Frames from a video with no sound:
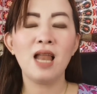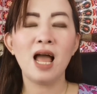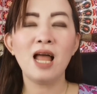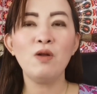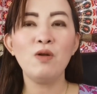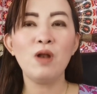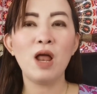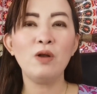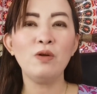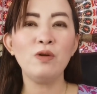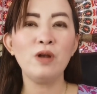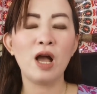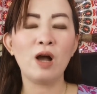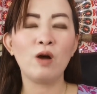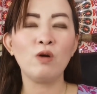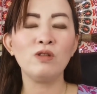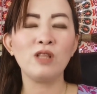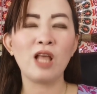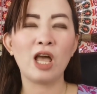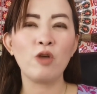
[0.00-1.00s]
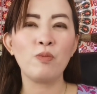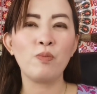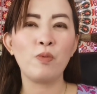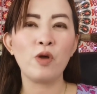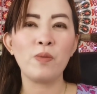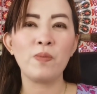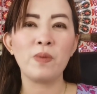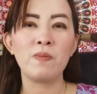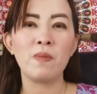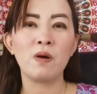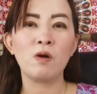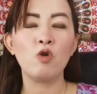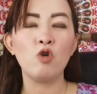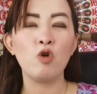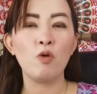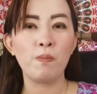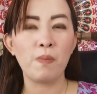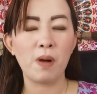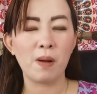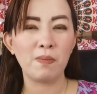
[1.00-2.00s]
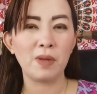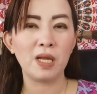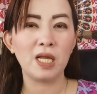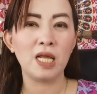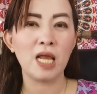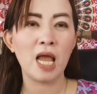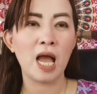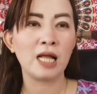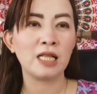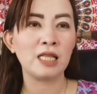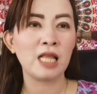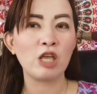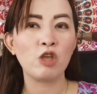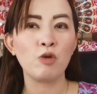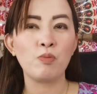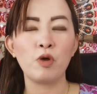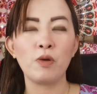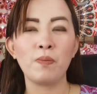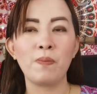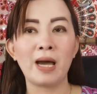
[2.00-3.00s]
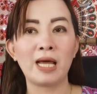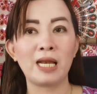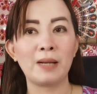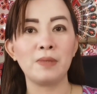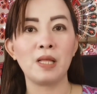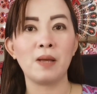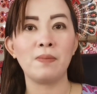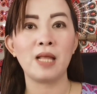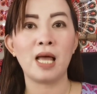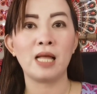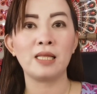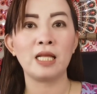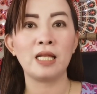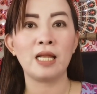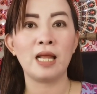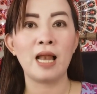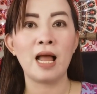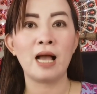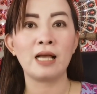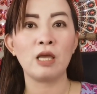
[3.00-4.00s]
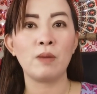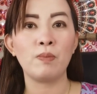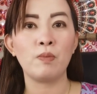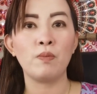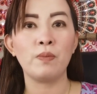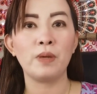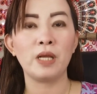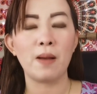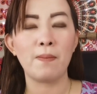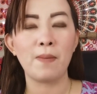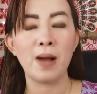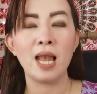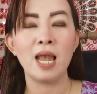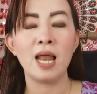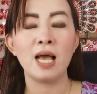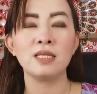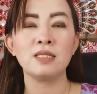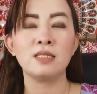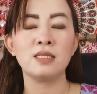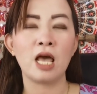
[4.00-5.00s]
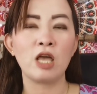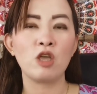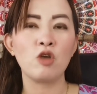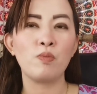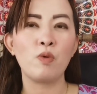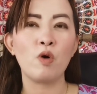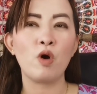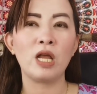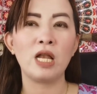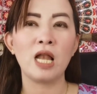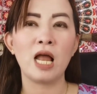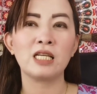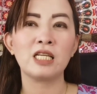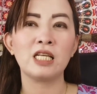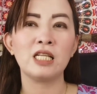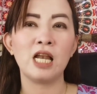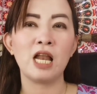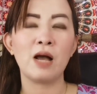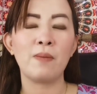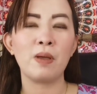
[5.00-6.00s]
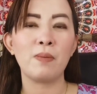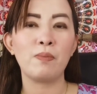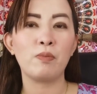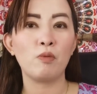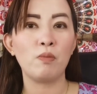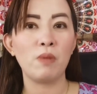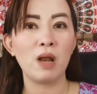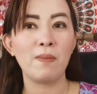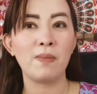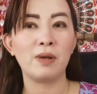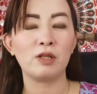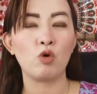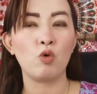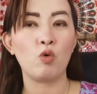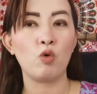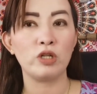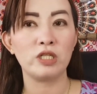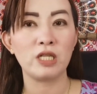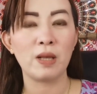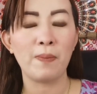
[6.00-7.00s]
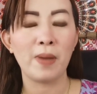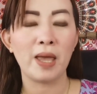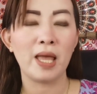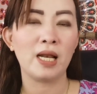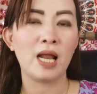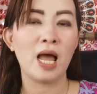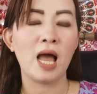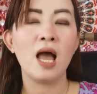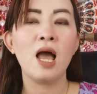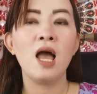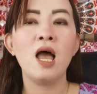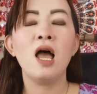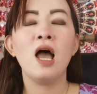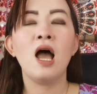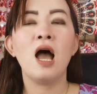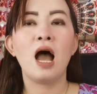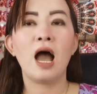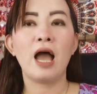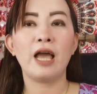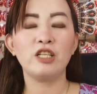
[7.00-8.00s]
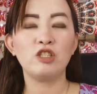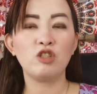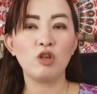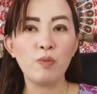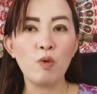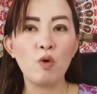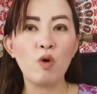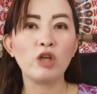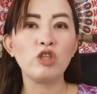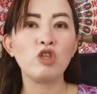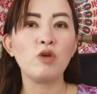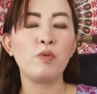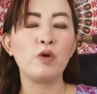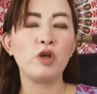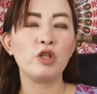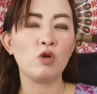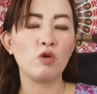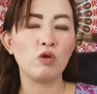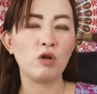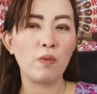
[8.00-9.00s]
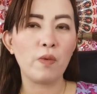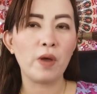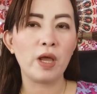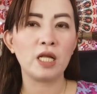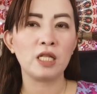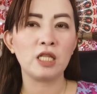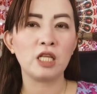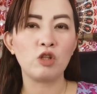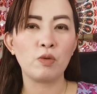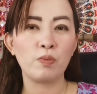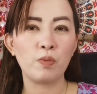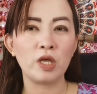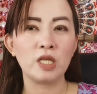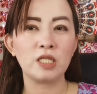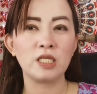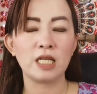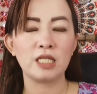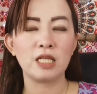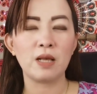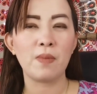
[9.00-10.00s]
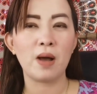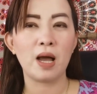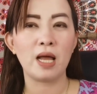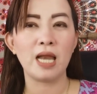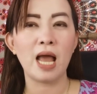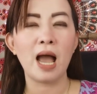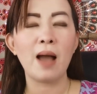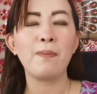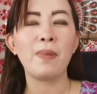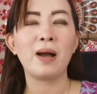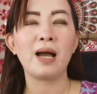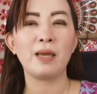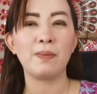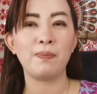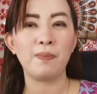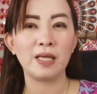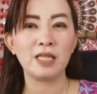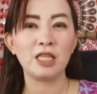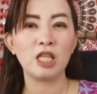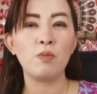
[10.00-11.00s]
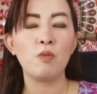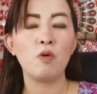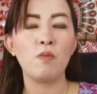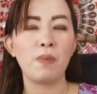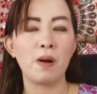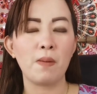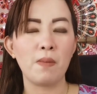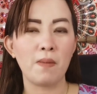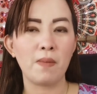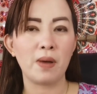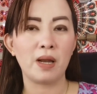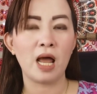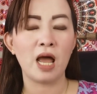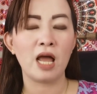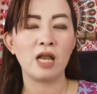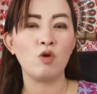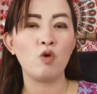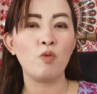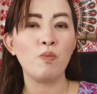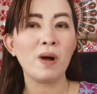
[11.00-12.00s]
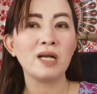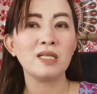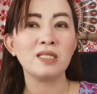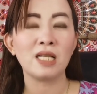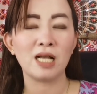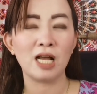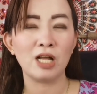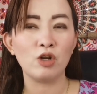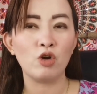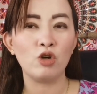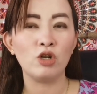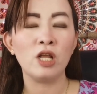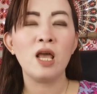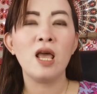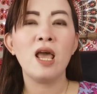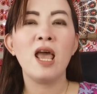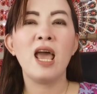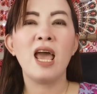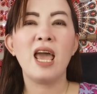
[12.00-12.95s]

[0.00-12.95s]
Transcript: Lalo-lalo na kung tayo po ay may magulong pamilya, tayo po ay pakiramdam natin ay lagi po minamalas, tayo po ay lagi na lang may problema tungkol sa pera, ay subukan niyo po itong gawin at ito po ay isa sa mga napaka-epektibong pamamaraan upang sa ganon